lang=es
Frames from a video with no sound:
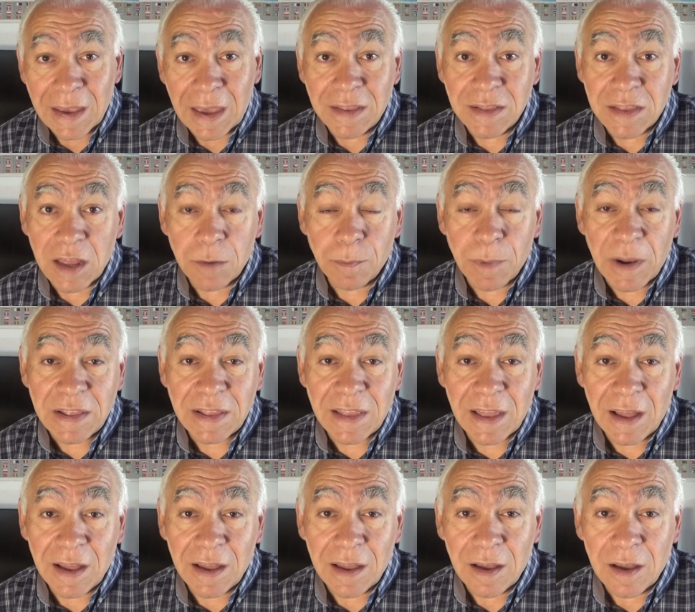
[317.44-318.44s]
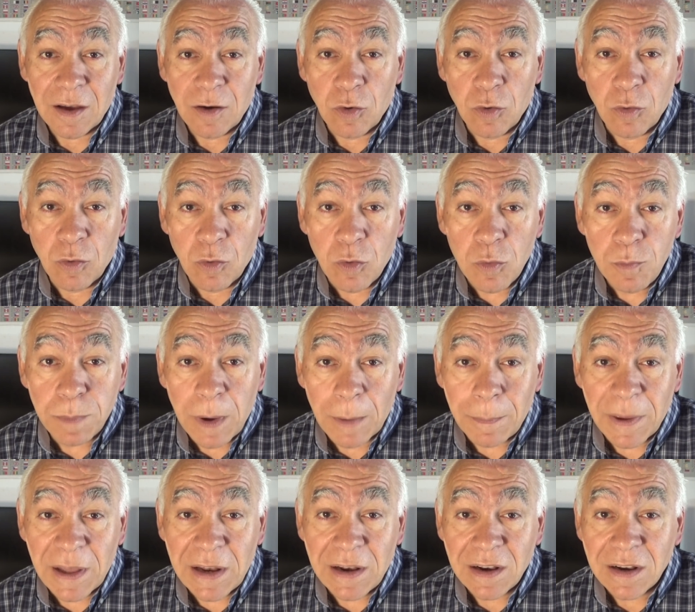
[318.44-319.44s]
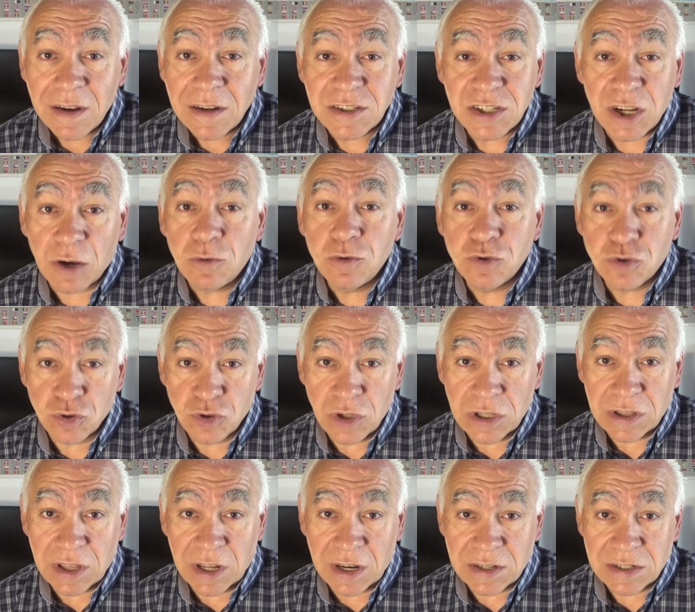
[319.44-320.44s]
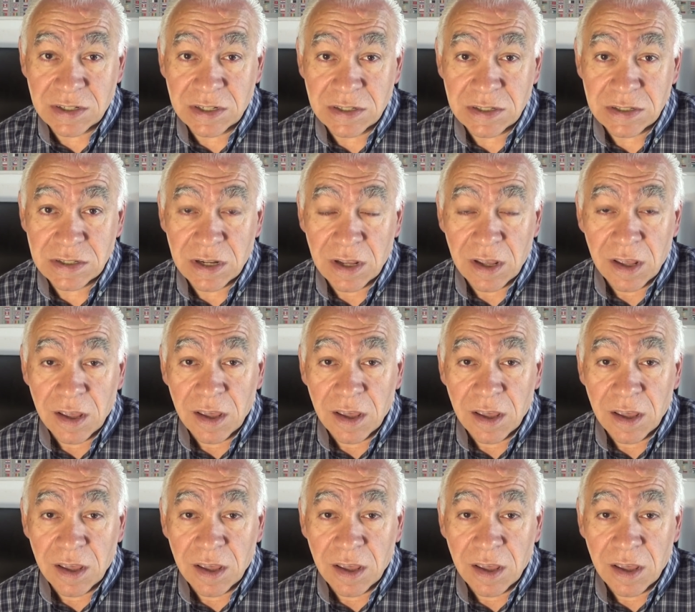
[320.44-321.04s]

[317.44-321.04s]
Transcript: que interpreta un papel según sus intereses.